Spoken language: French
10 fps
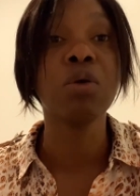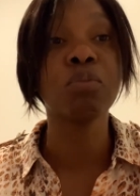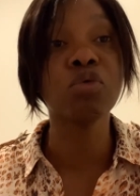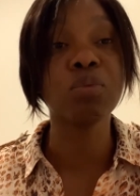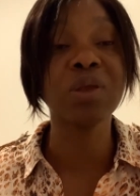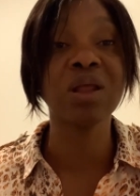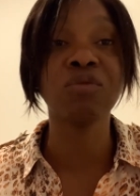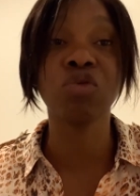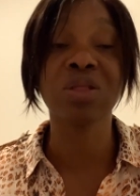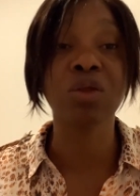Pour le billet
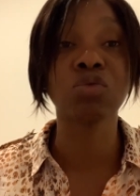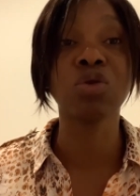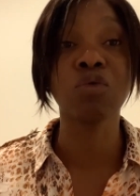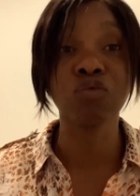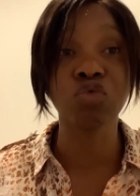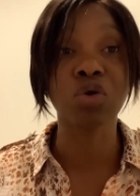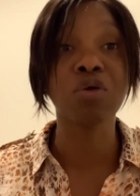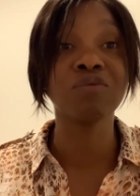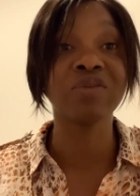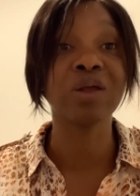d'avion, étant donné que vous aurez un
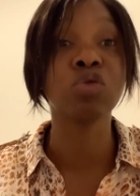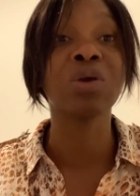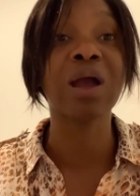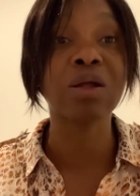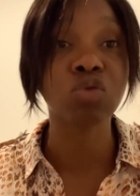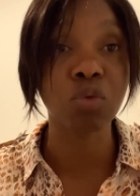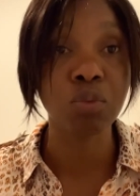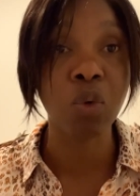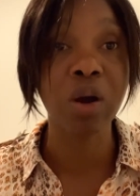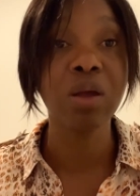visa de 4
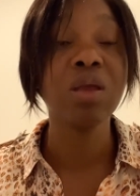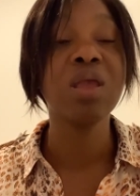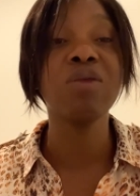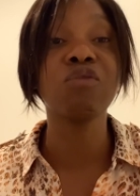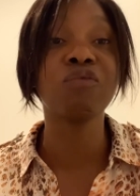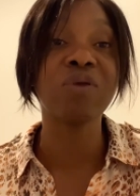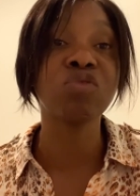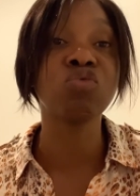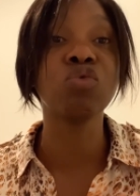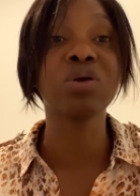mois, il faut faire
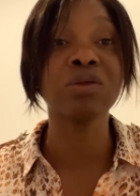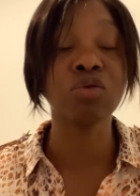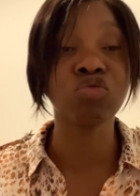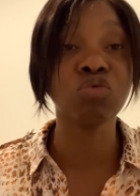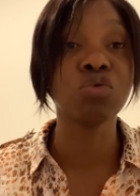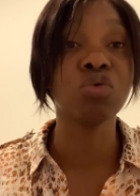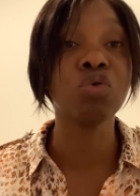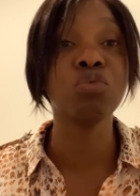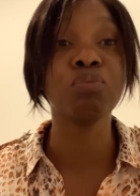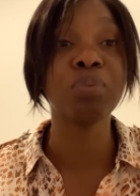sur
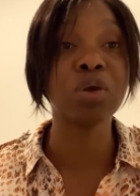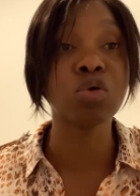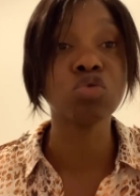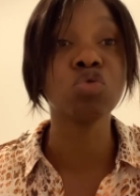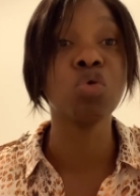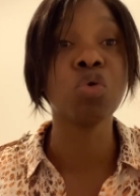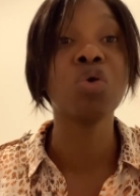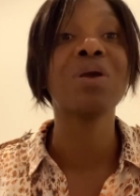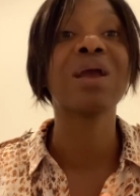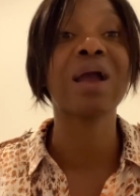une, période de
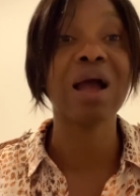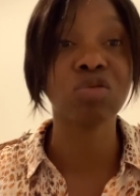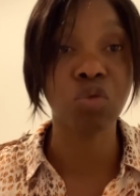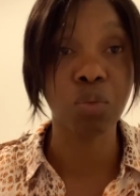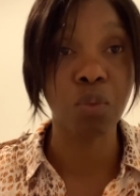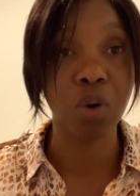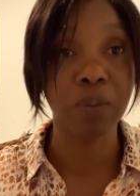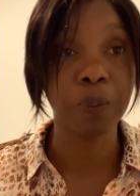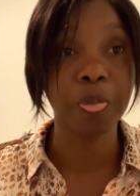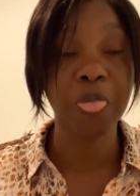4 mois.
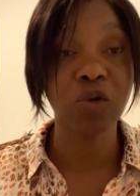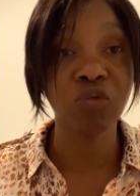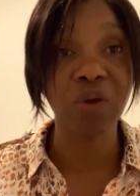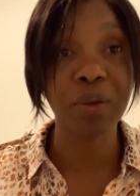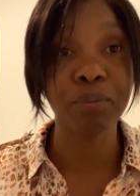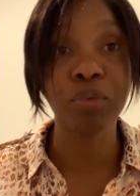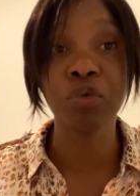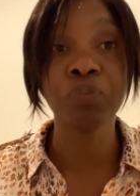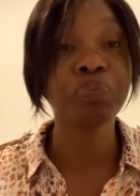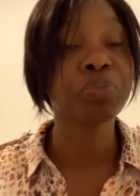Vous voyez un peu
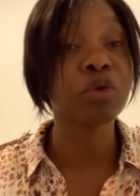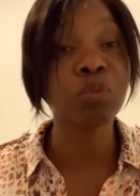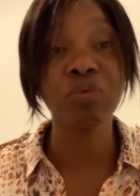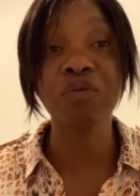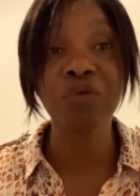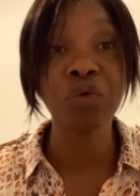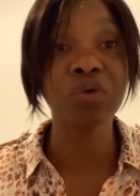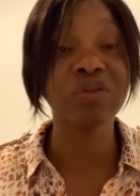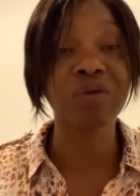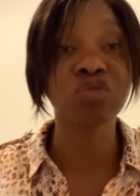vous pouvez faire une
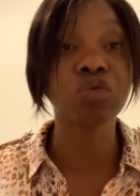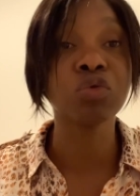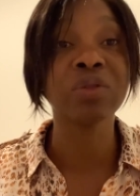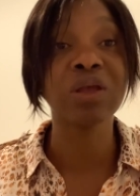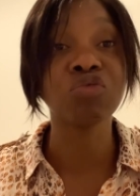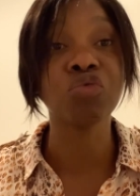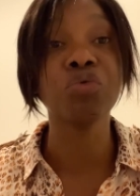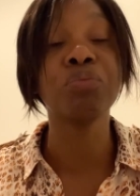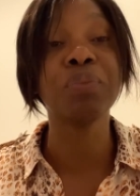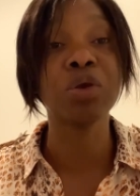réservation d'hôtel sur
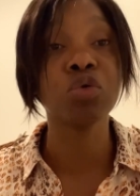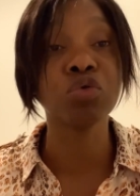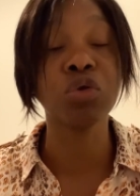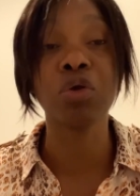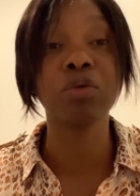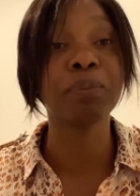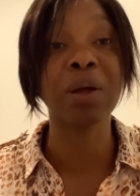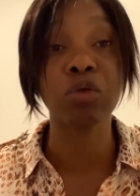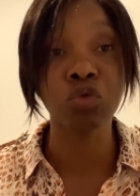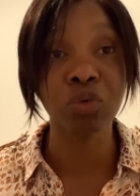une période, euh,
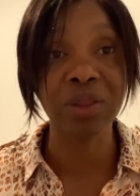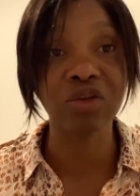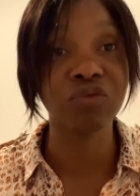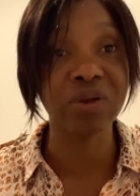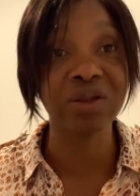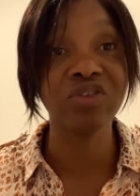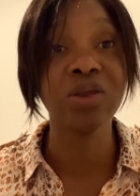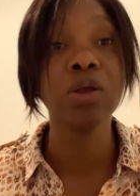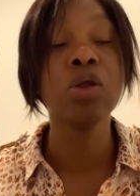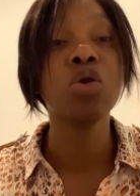pas d'hôtel, je voulais dire
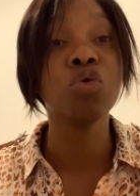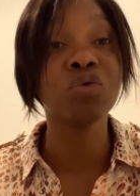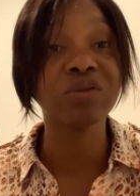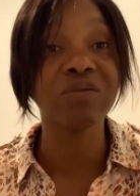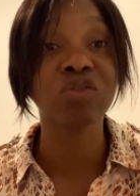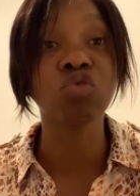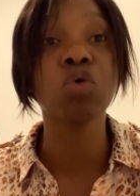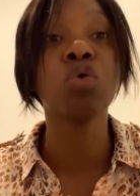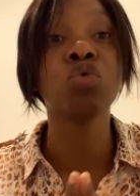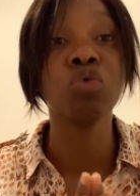une
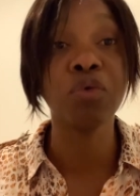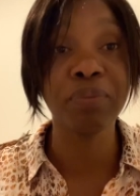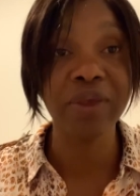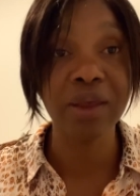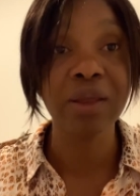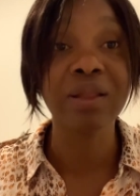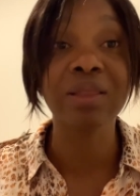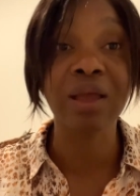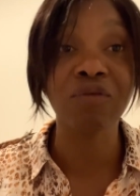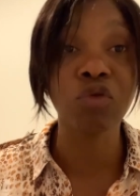réservation de billet
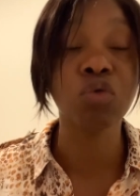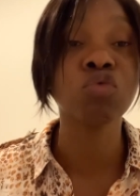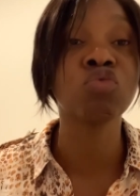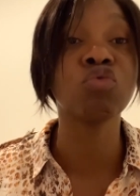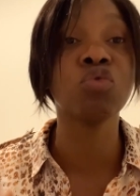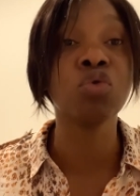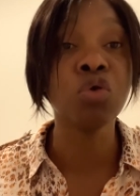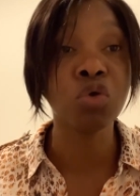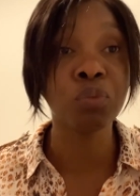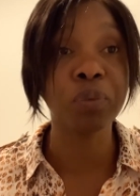d'avion sur
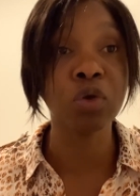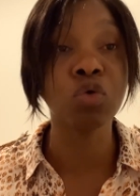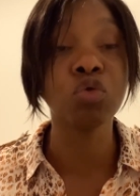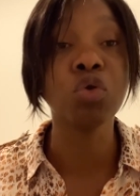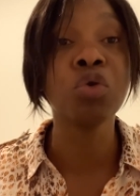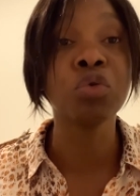une période de